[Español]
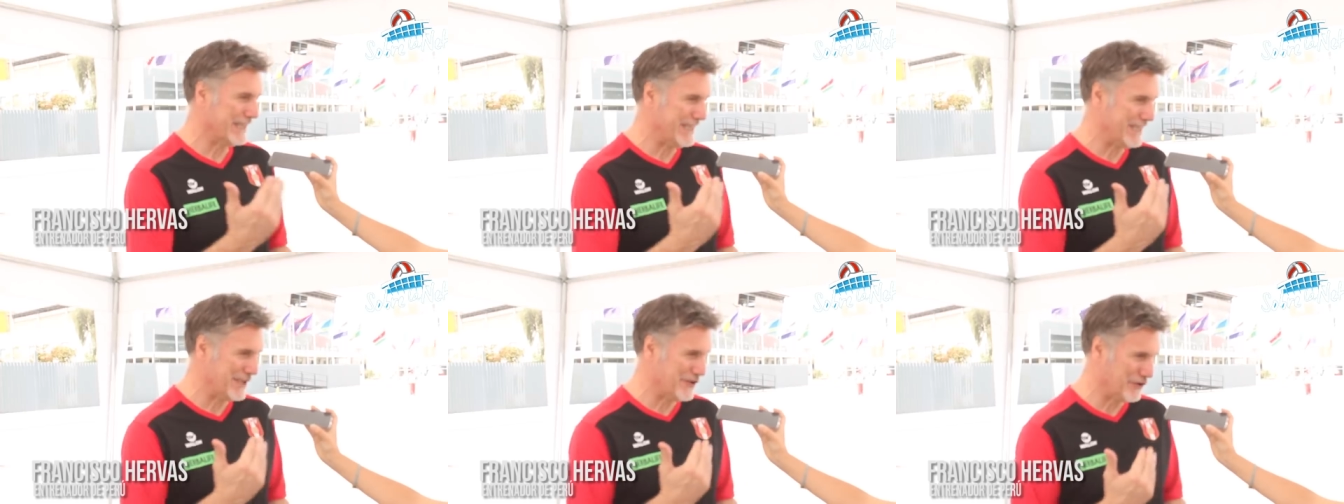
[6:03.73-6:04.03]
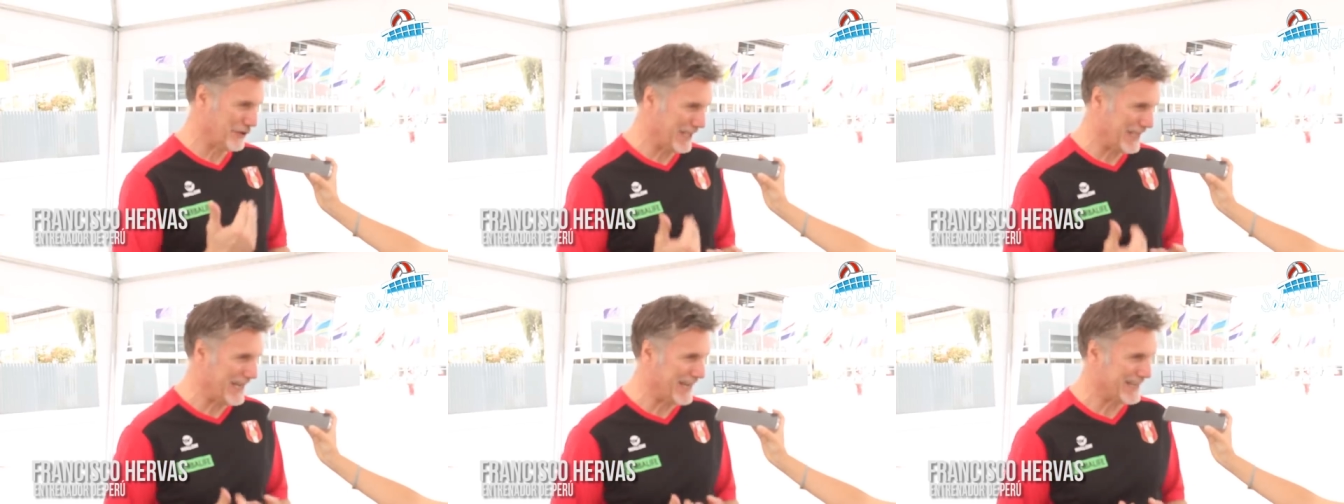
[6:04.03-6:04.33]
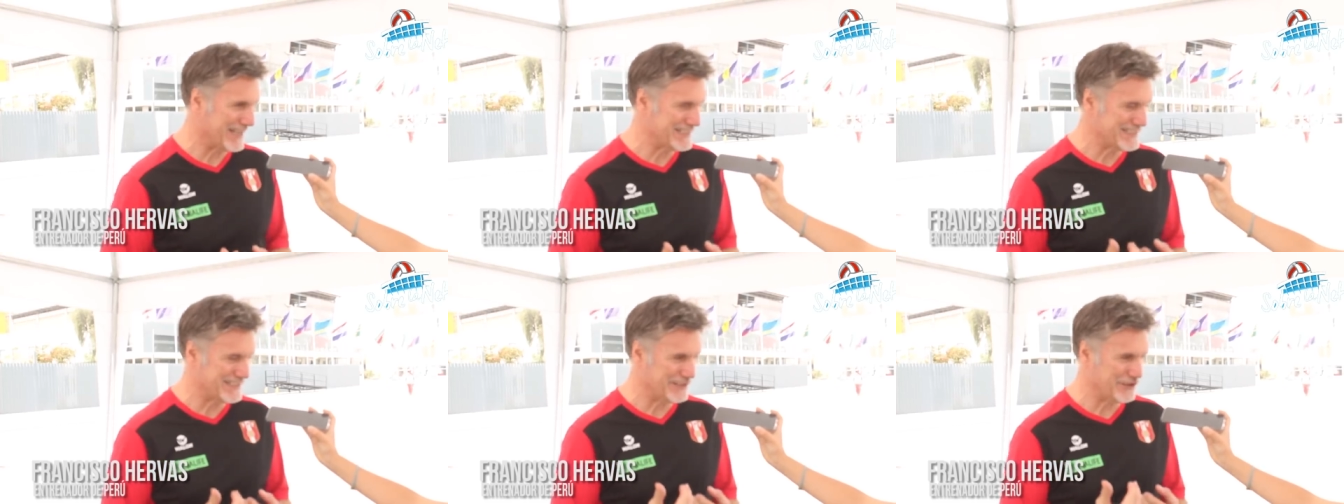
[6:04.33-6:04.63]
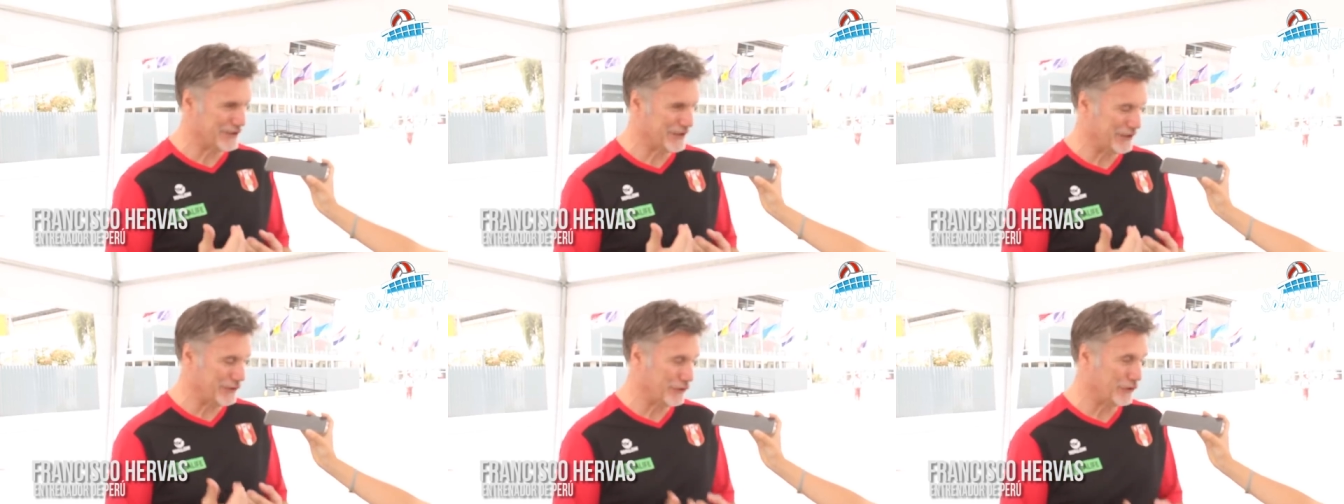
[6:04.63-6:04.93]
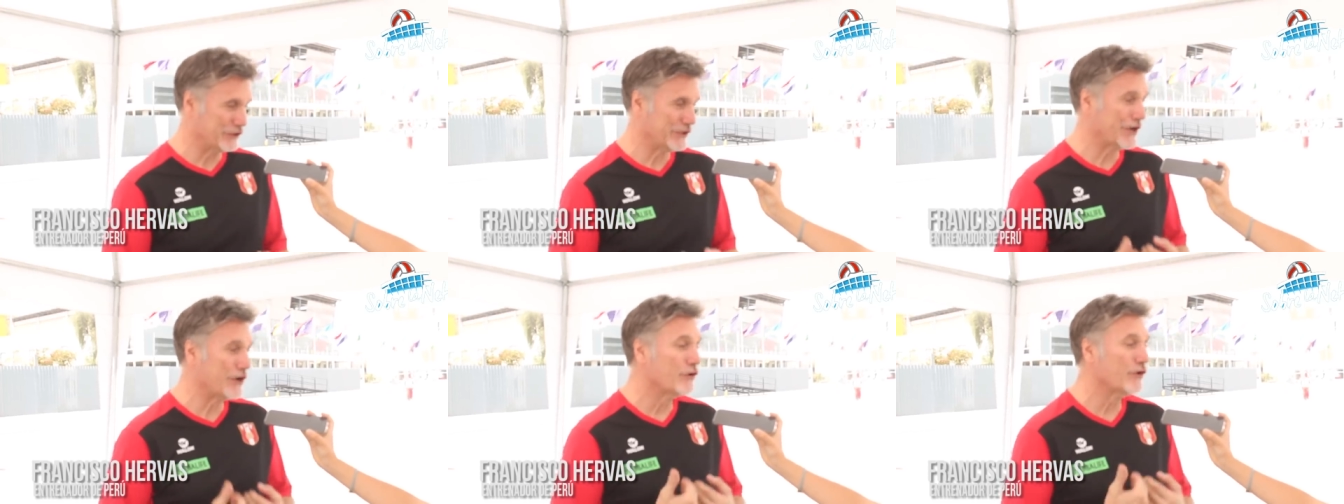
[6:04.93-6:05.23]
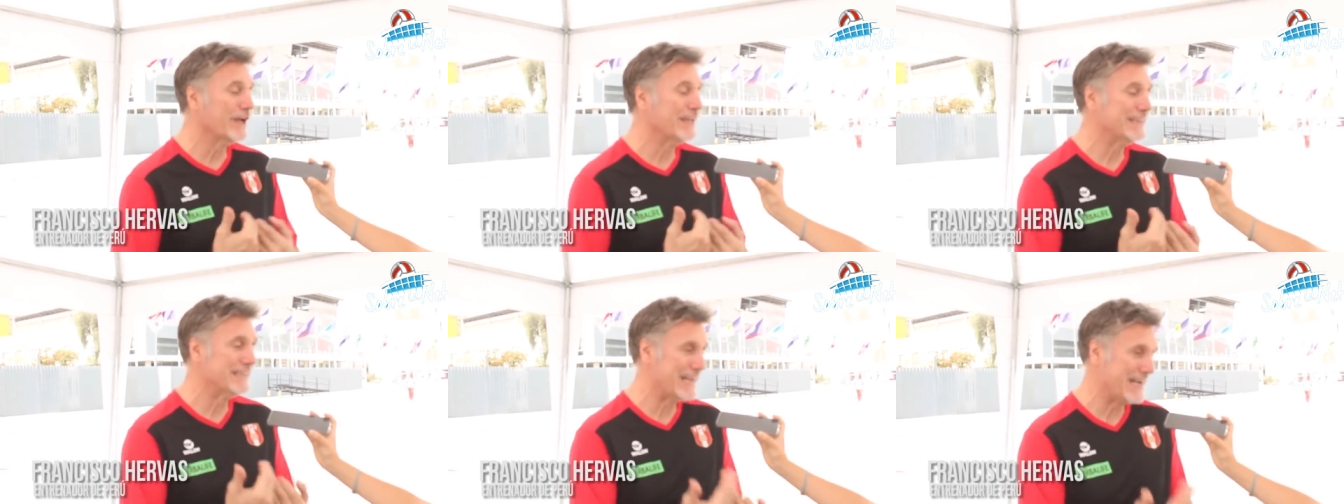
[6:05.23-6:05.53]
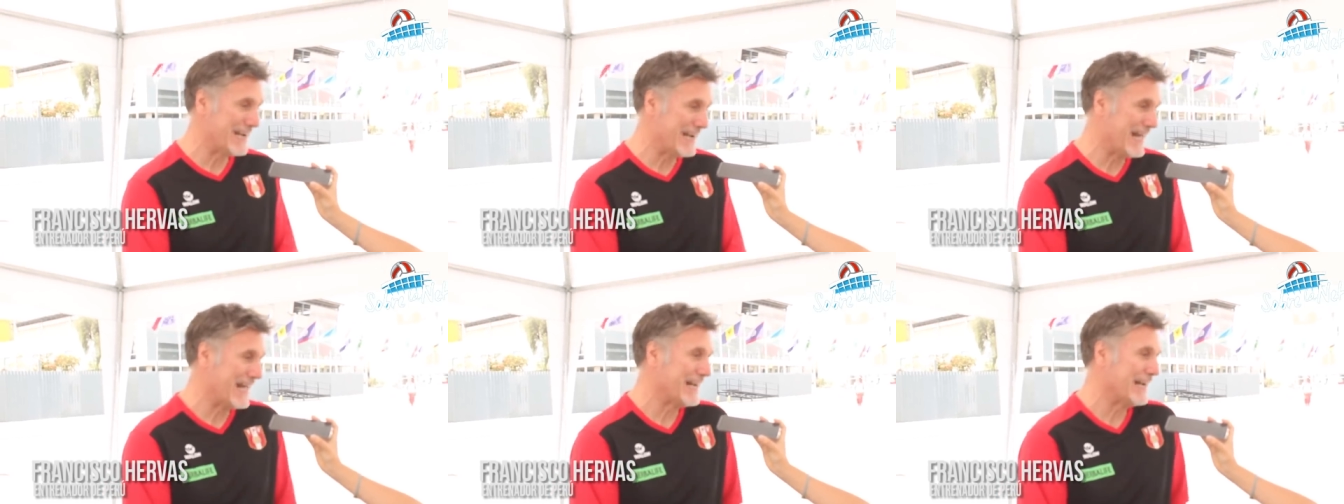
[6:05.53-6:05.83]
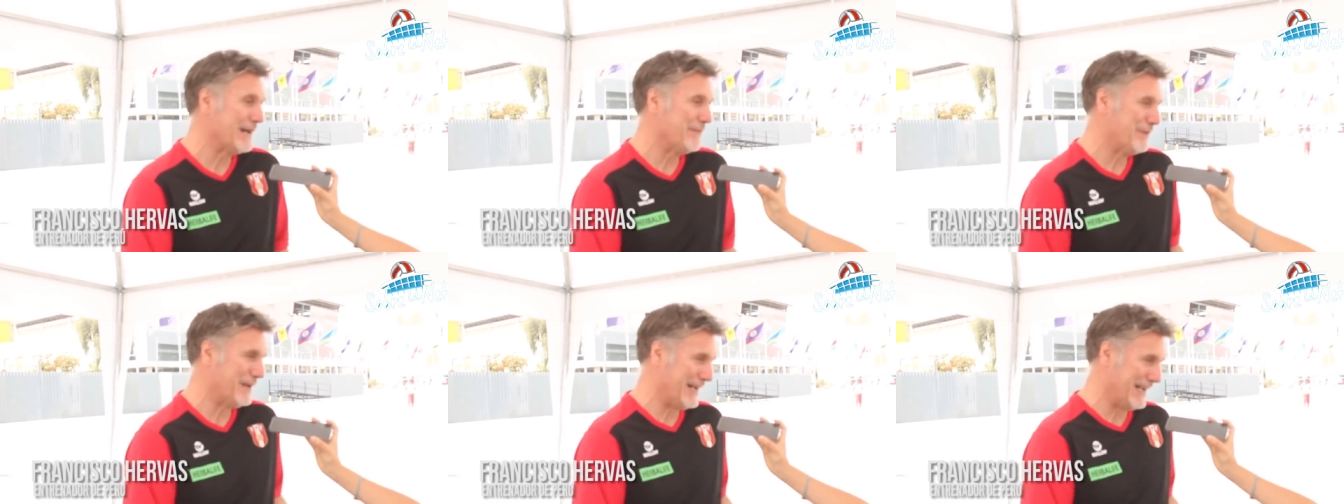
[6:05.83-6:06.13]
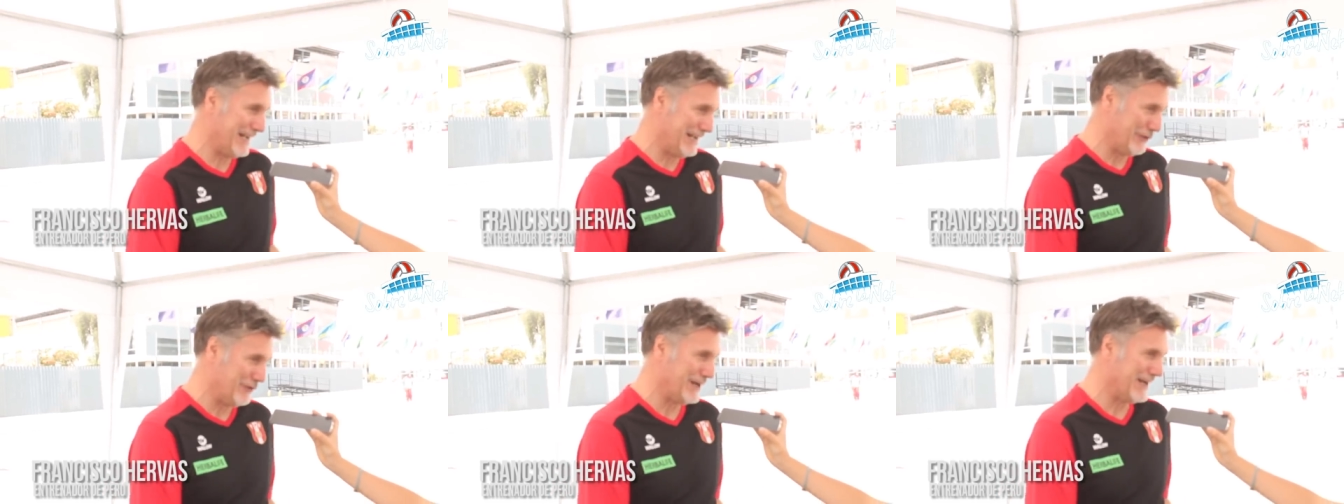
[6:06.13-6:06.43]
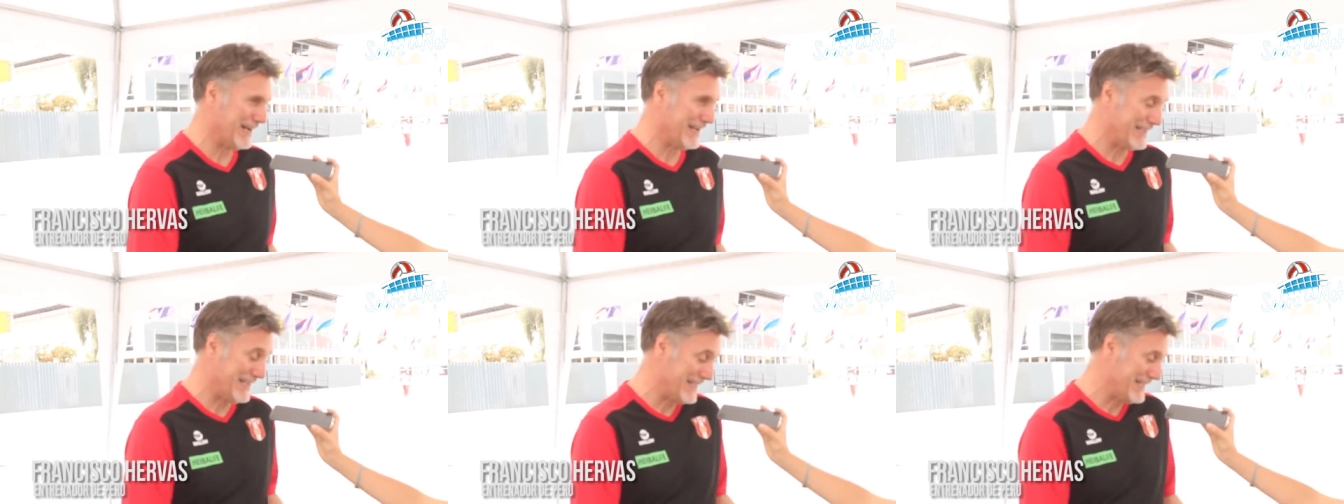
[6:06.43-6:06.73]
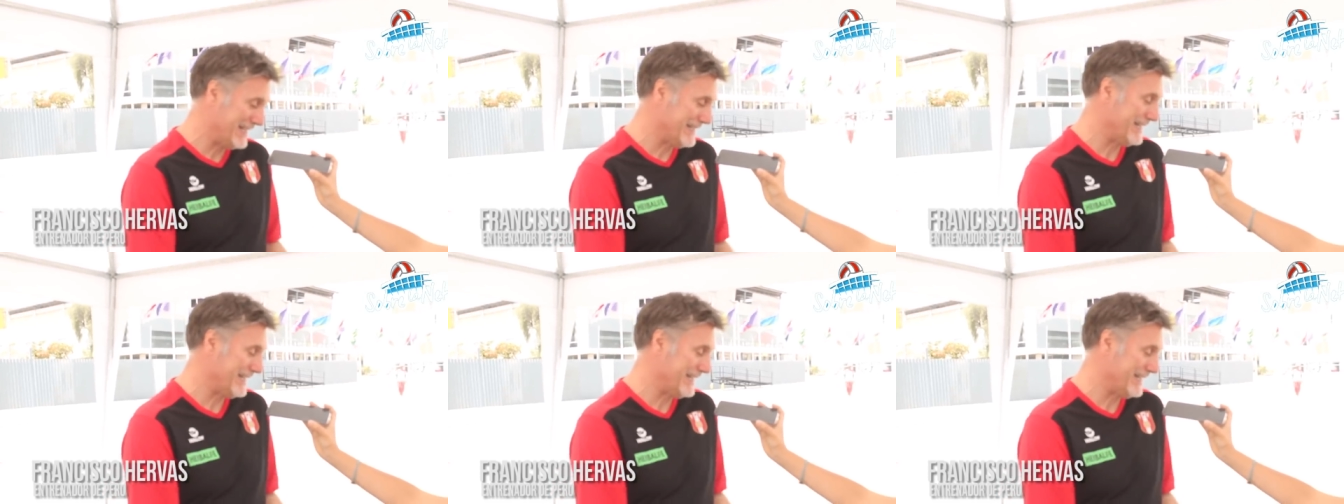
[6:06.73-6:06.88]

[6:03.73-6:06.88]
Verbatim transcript: lo que quiero que haga, sino que luego tengo que entrenarla para que lo haga.